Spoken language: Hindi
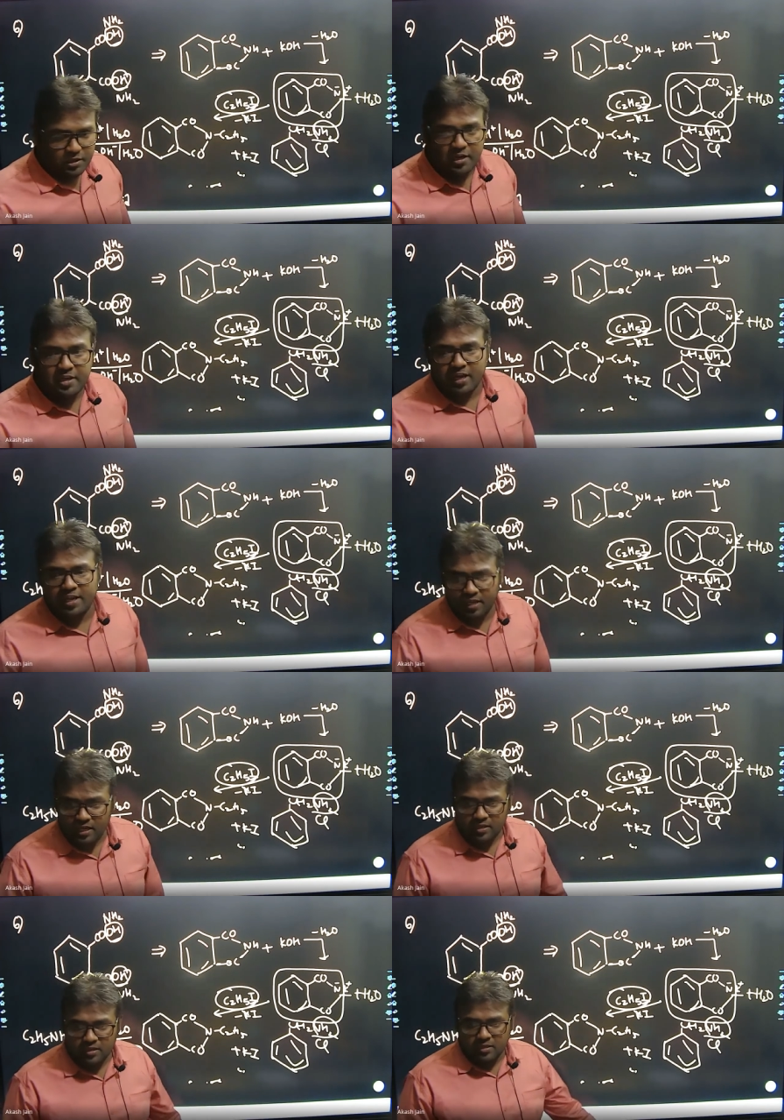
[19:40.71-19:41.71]
लिए क्या लेंगे
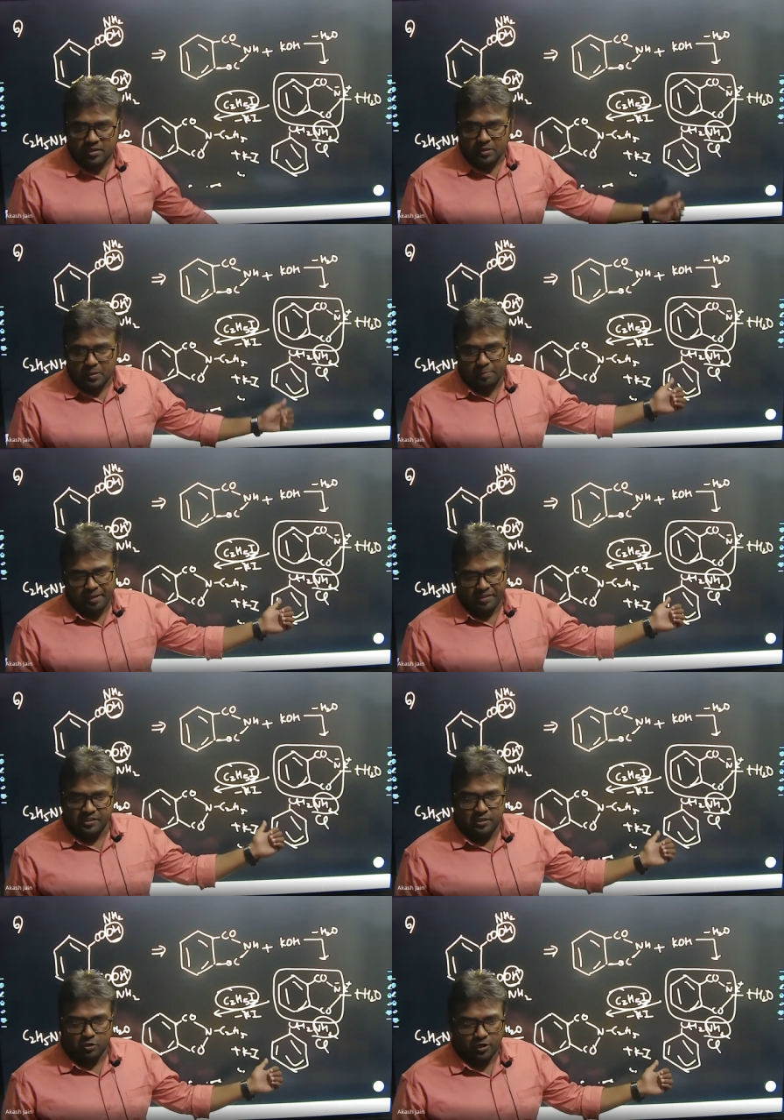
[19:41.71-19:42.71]
बेंजिल
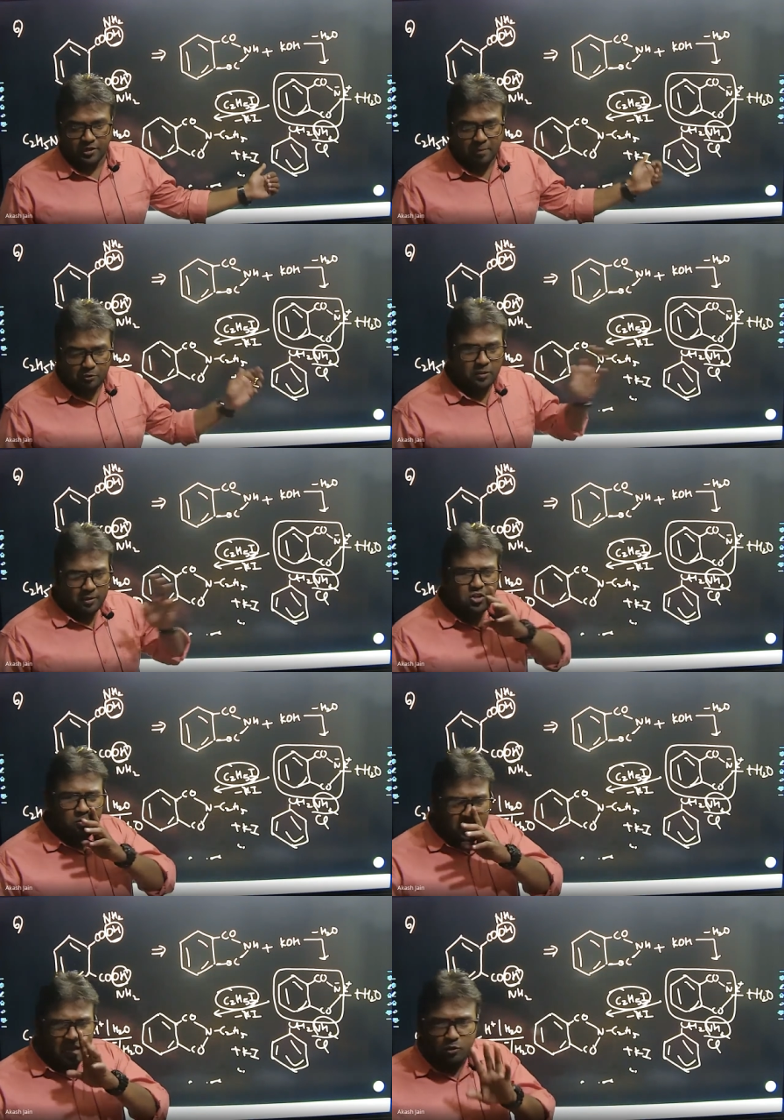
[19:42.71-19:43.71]
क्लोराइड आपको समझ रहे हो मैं
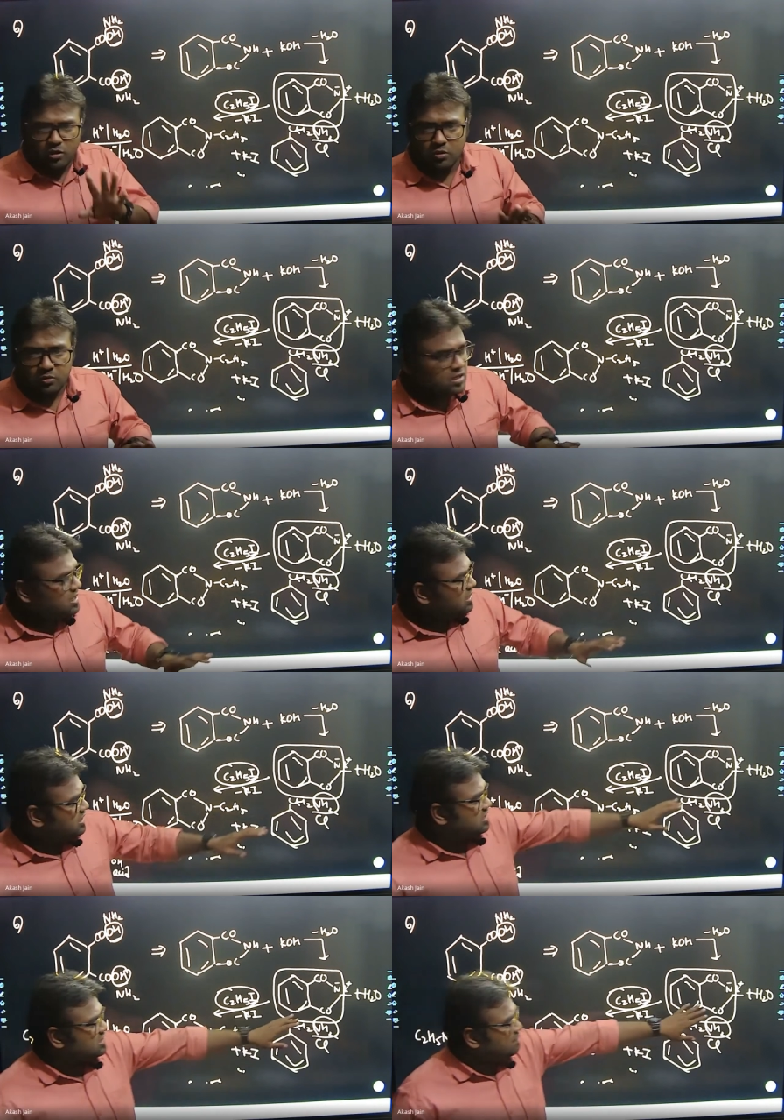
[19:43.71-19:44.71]
क्या बोल रहा हूँ
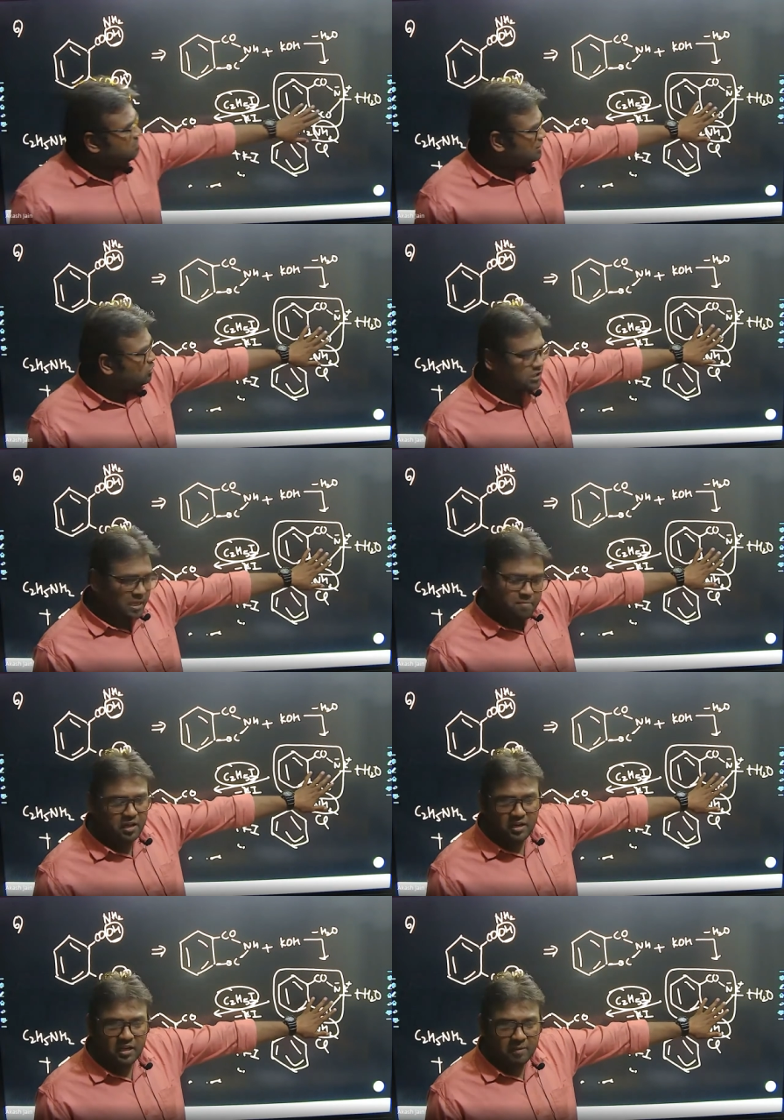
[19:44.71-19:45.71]
इसी स्टेप तक तो सेम
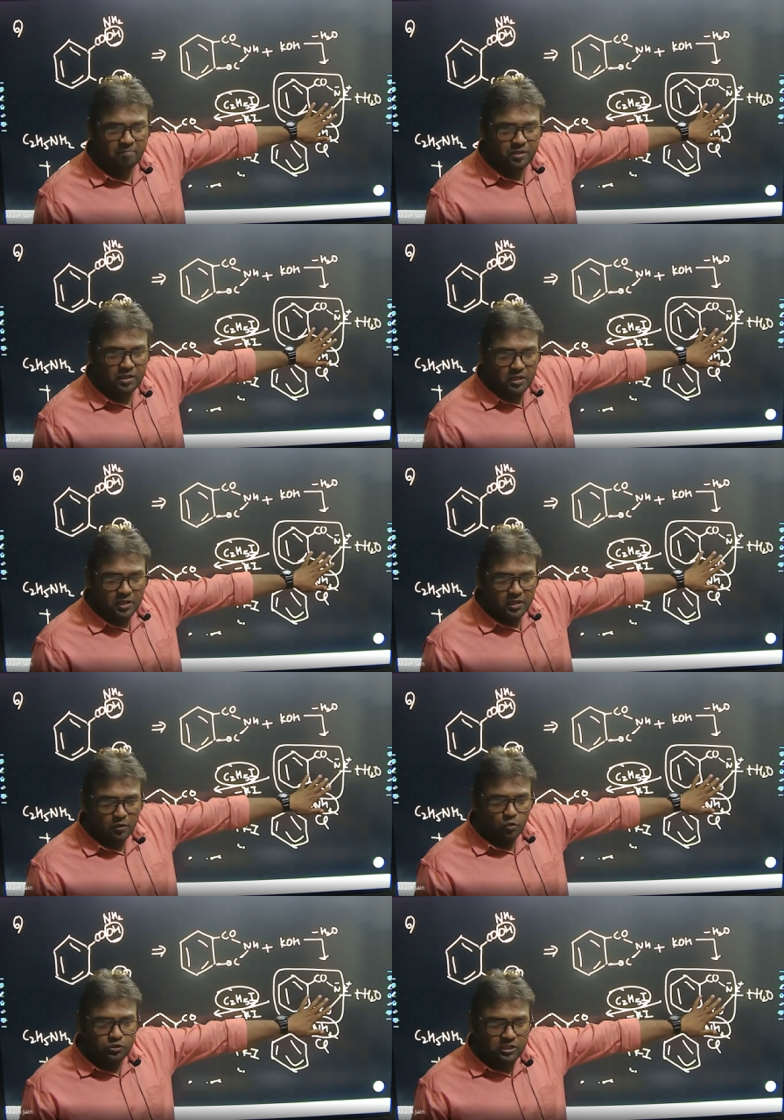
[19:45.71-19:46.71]
करना है
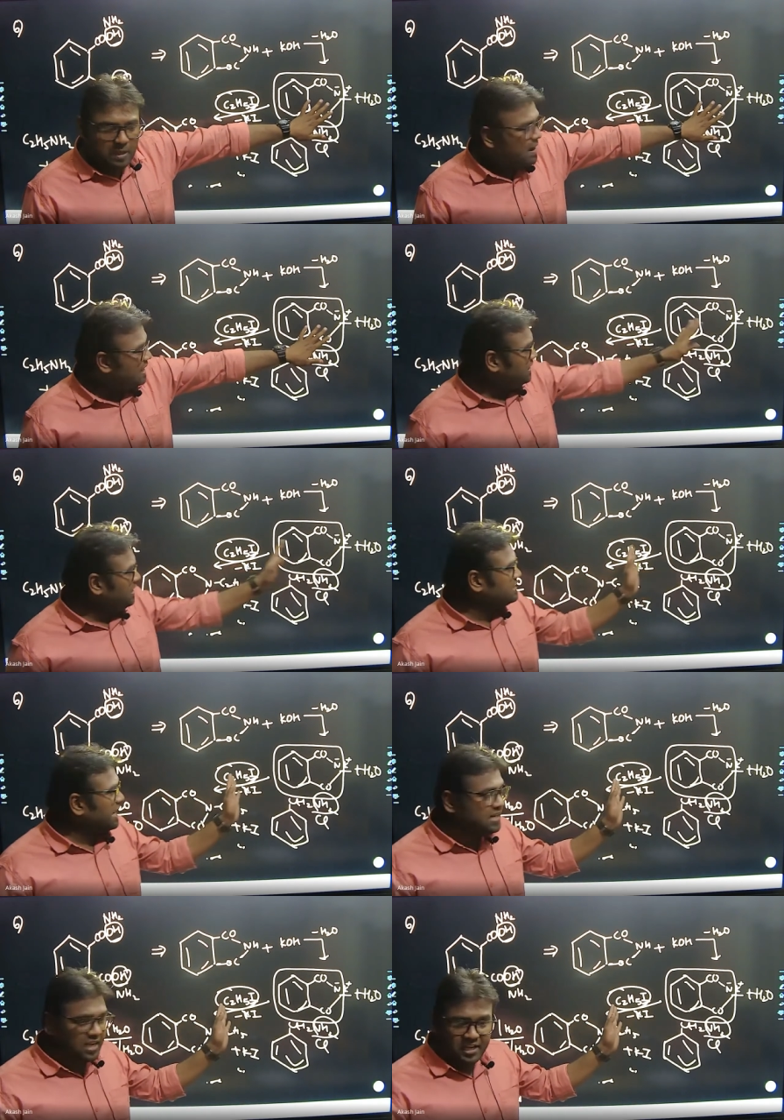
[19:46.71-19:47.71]
उसके बाद ही
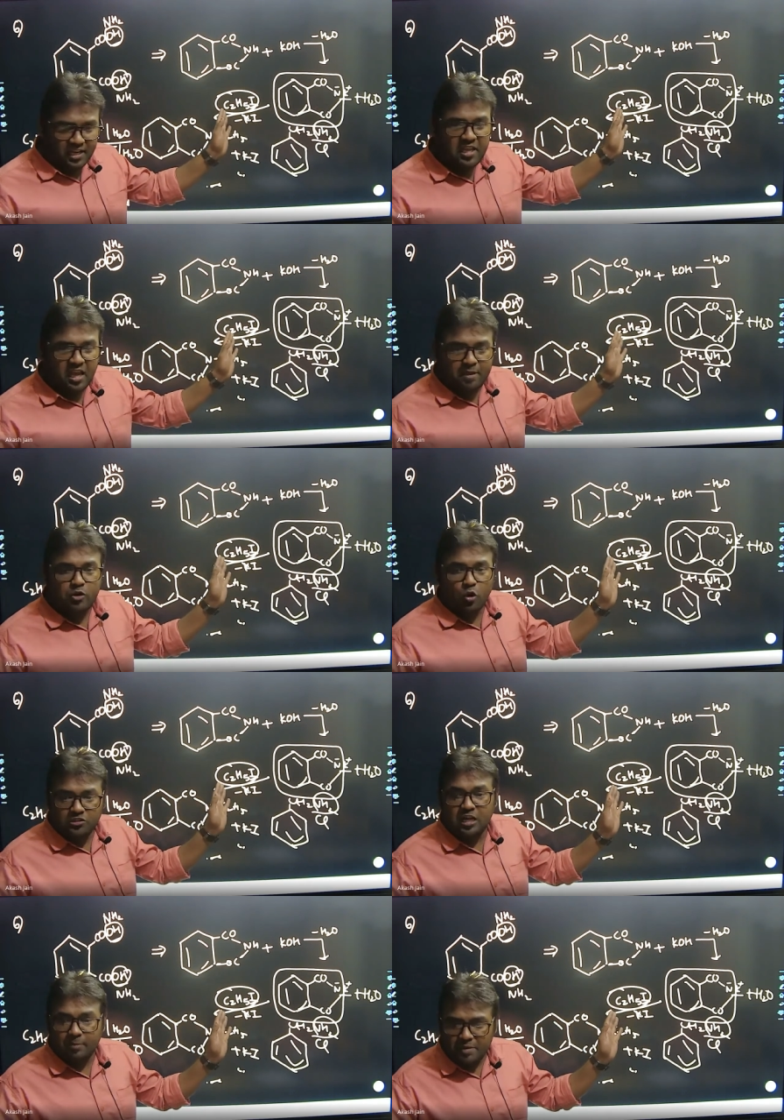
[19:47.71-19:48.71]
डिसाइड करेंगे ना कि हमें कौन सा
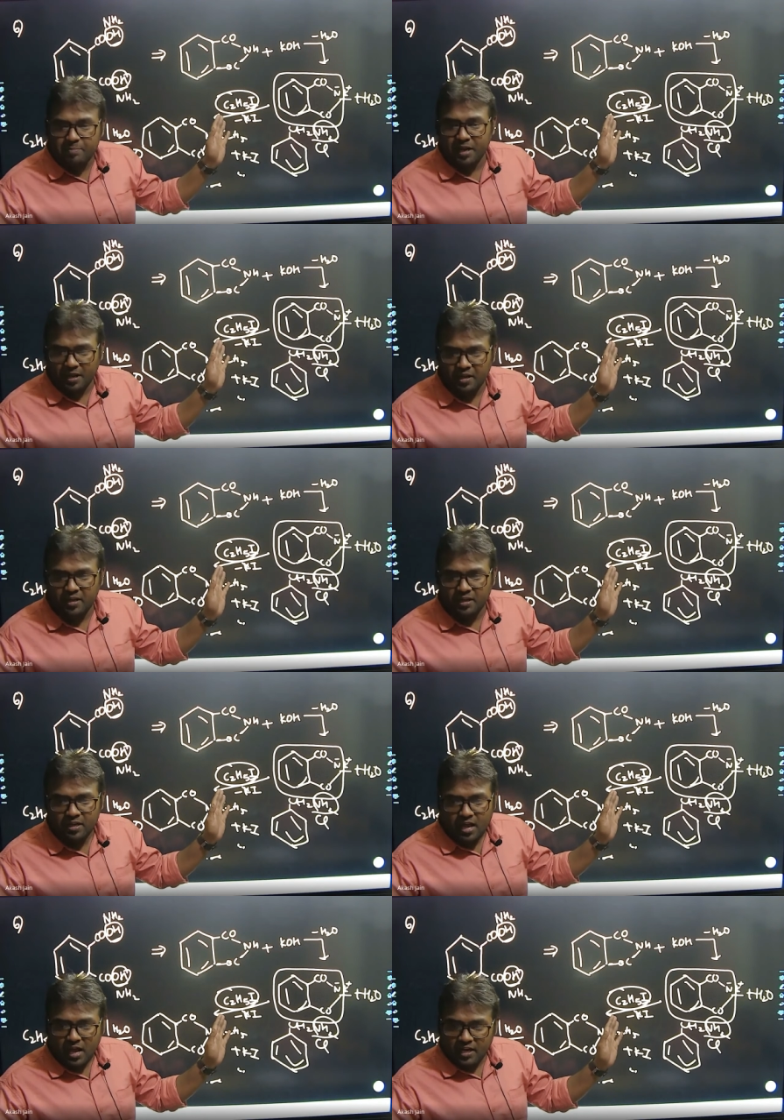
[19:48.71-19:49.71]
अमाइन बनाना है
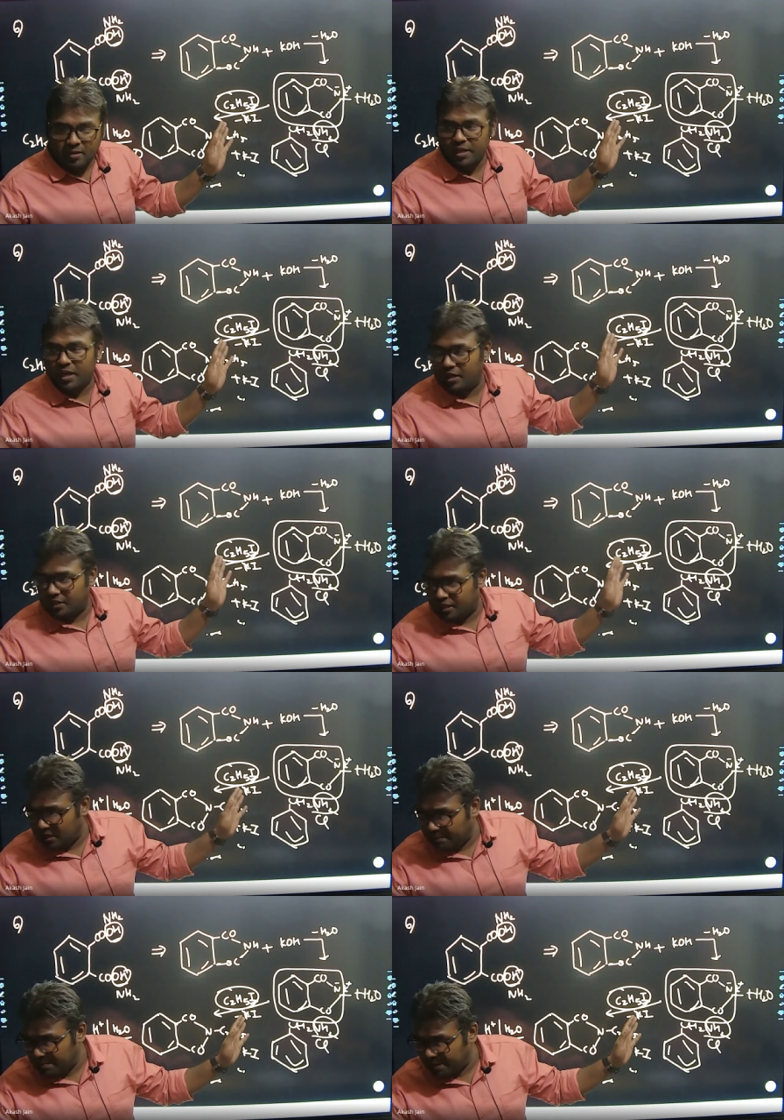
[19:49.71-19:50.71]
अगर हमें अल्किल
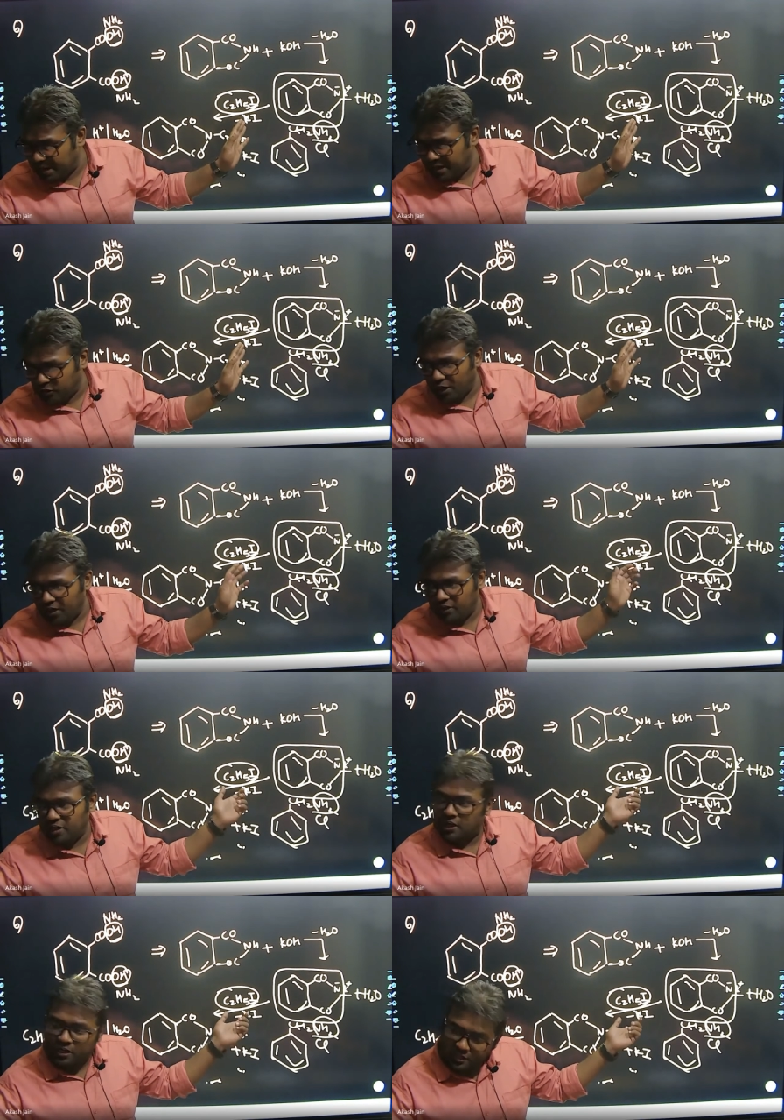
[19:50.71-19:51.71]
अमाइन बनाना है तो आई टेक
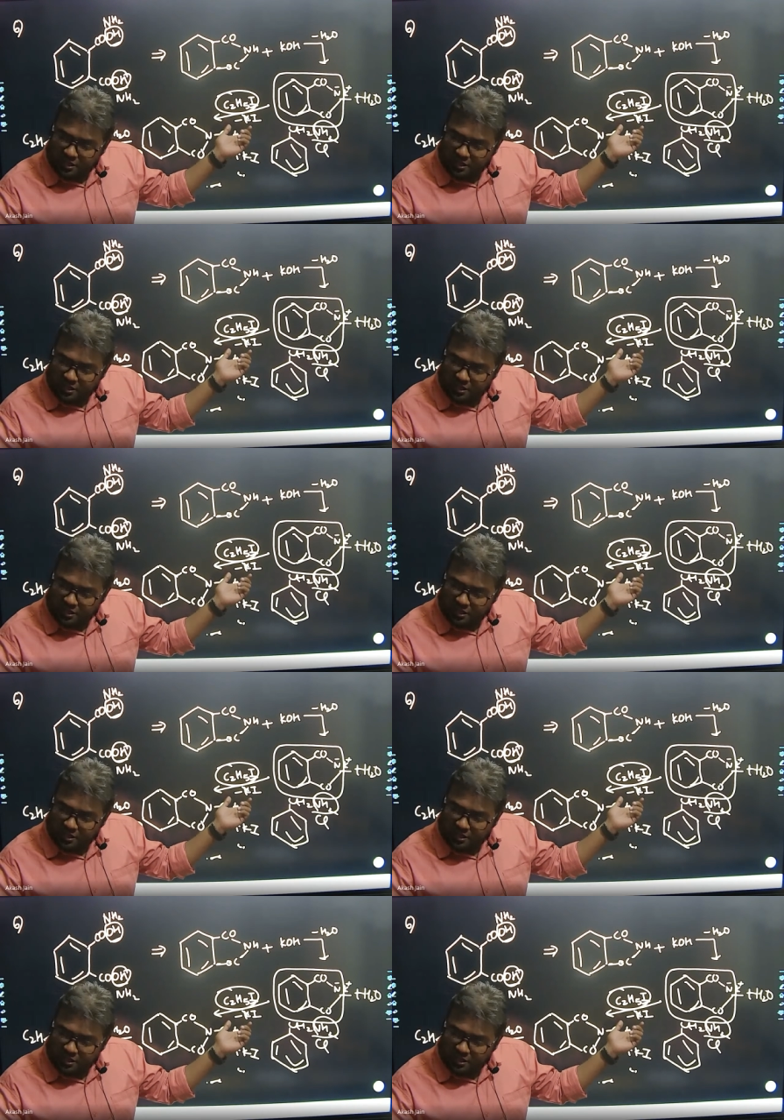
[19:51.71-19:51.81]
अल्किल